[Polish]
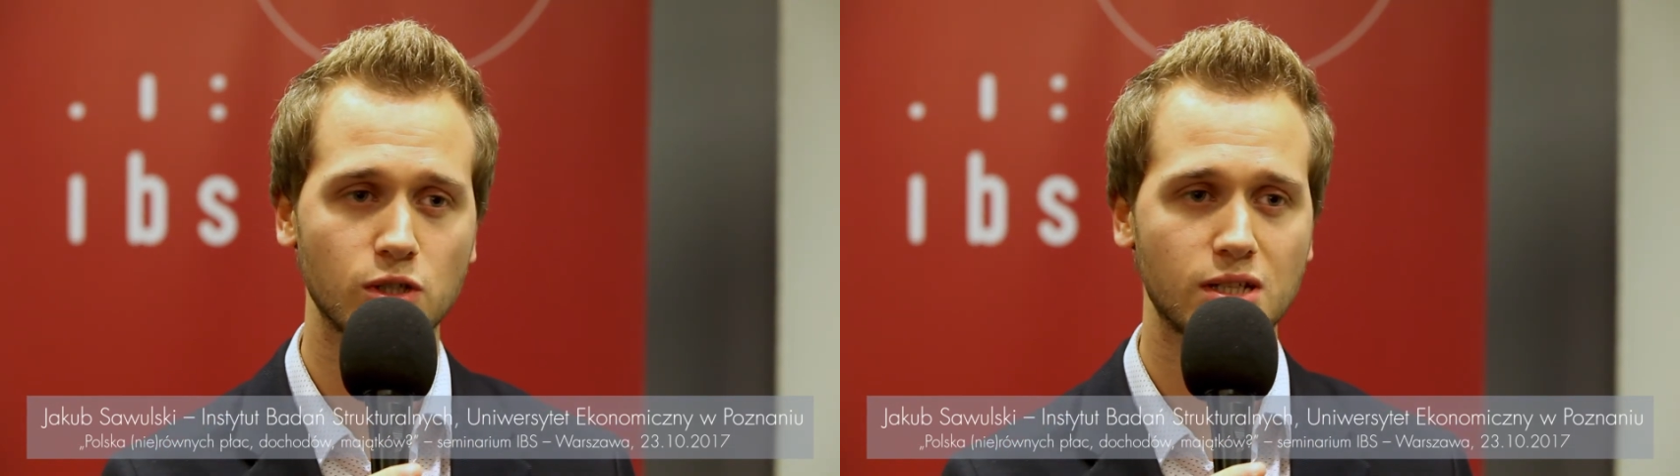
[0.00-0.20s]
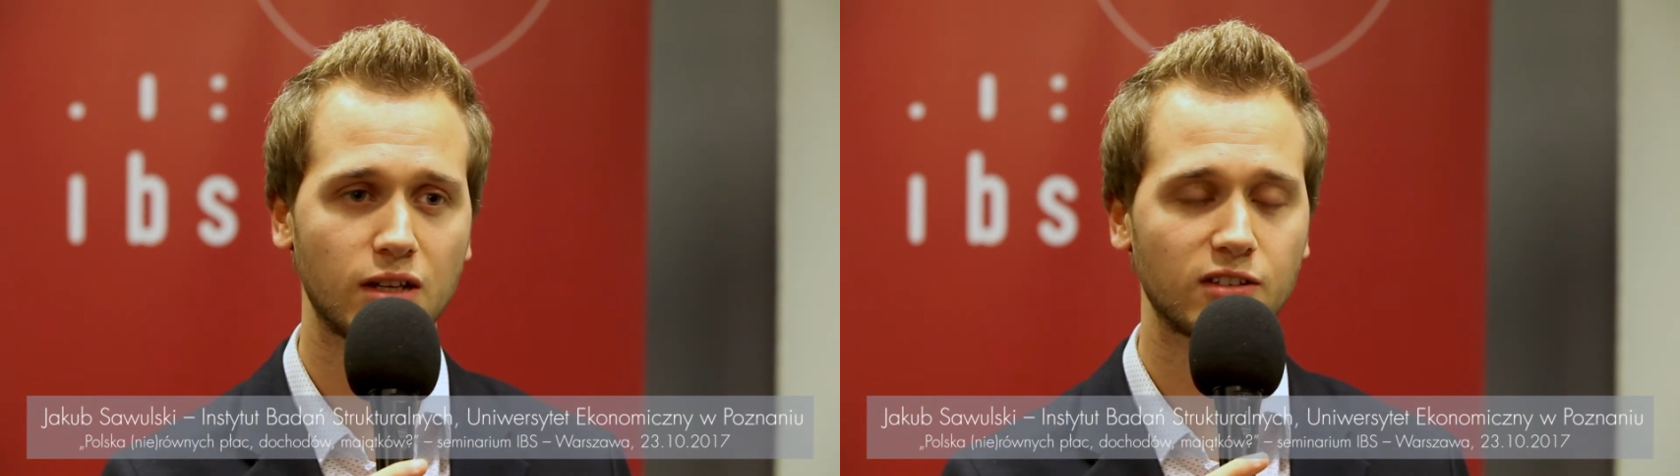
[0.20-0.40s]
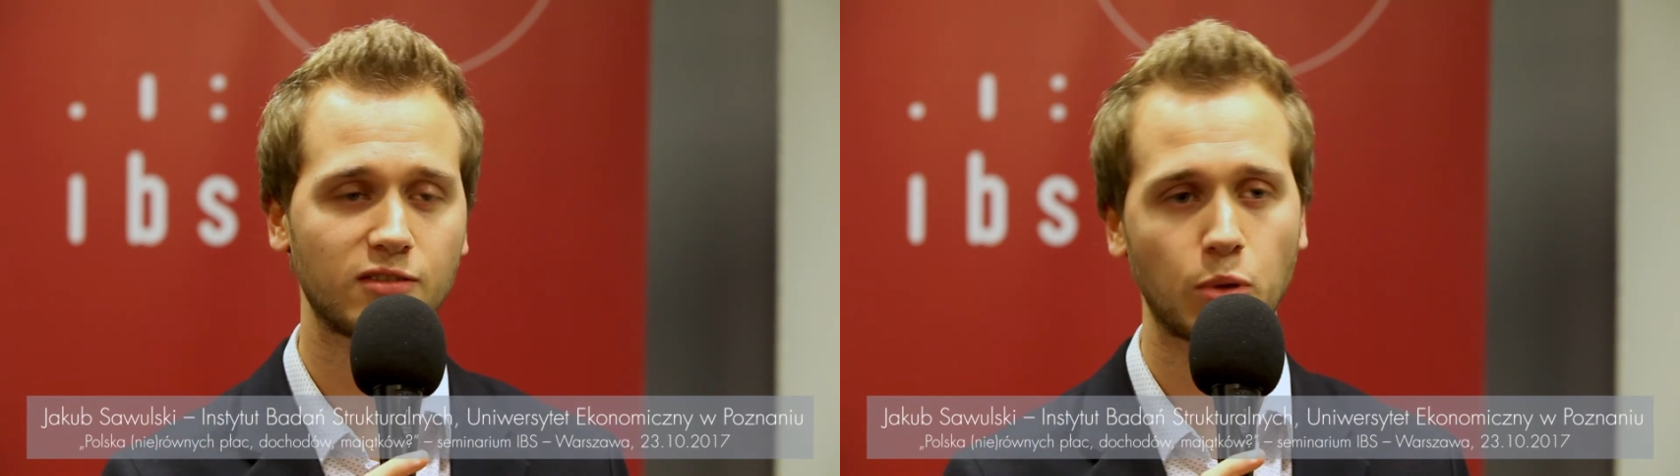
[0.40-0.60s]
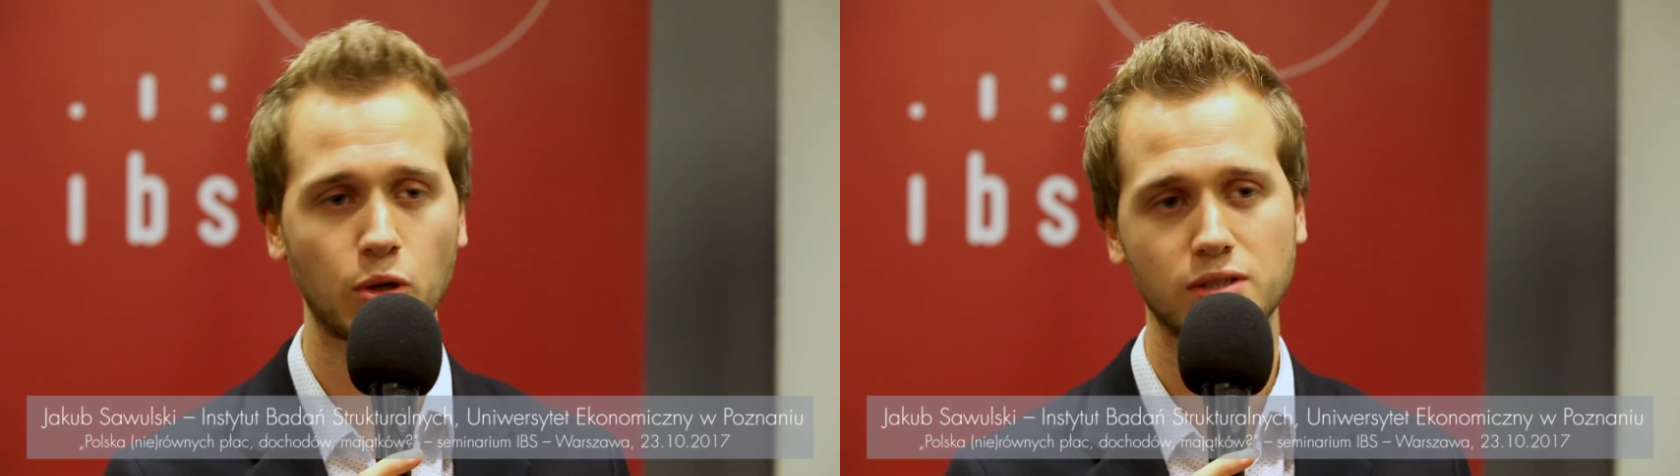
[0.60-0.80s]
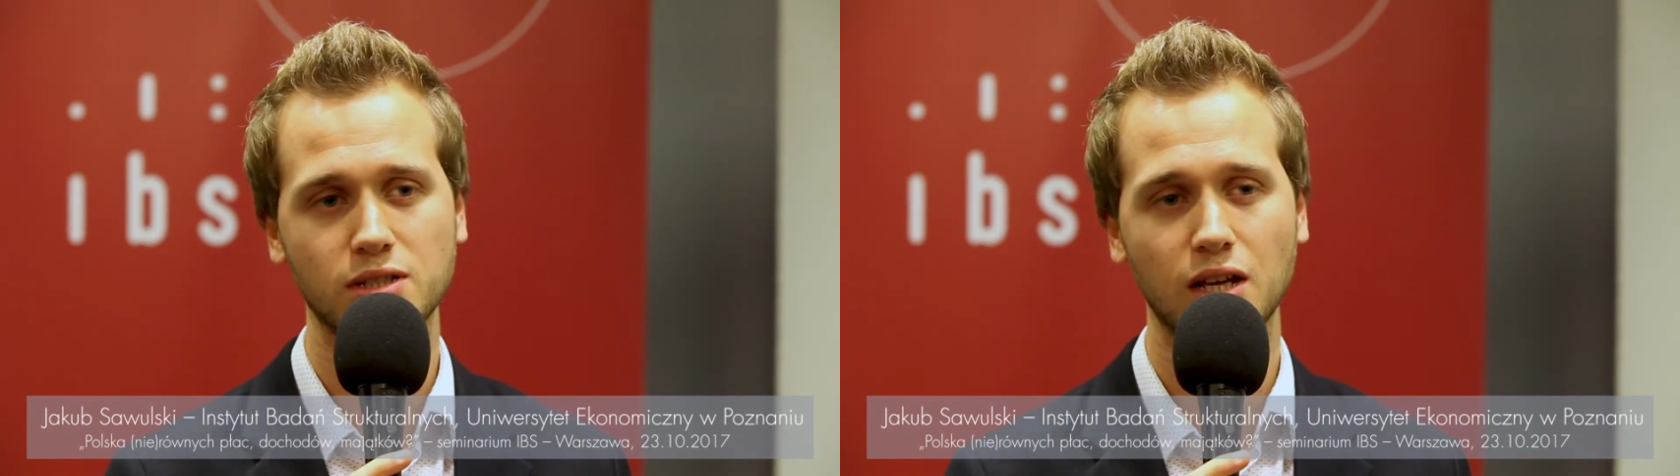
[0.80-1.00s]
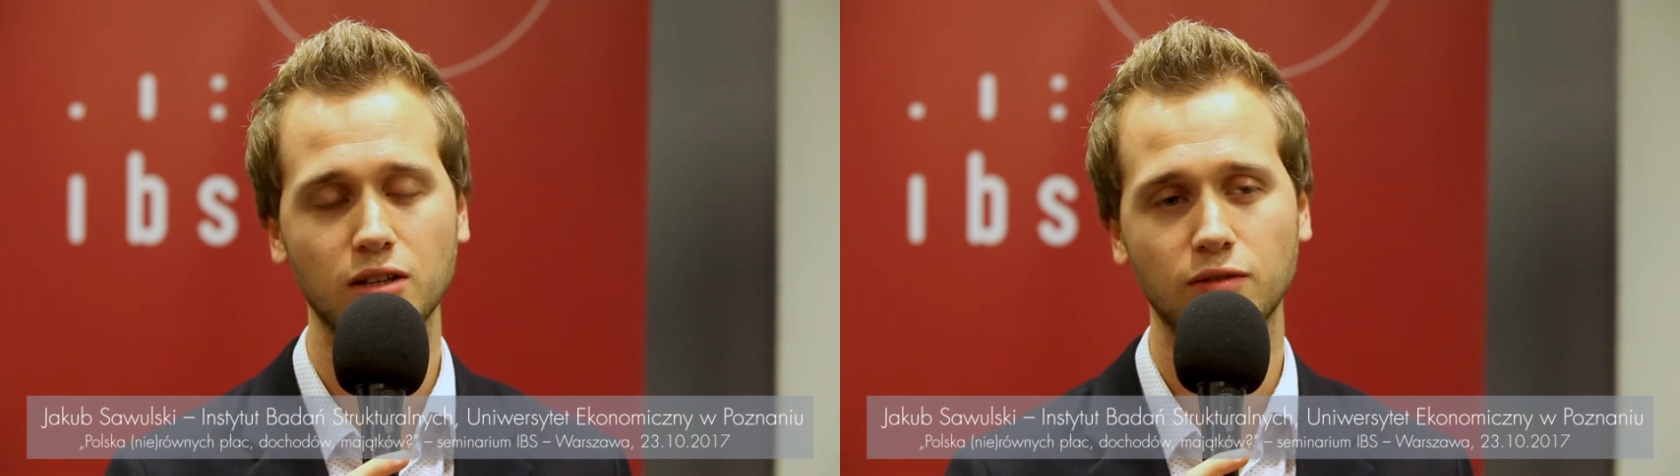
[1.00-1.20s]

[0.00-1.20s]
socjalnych w Polsce,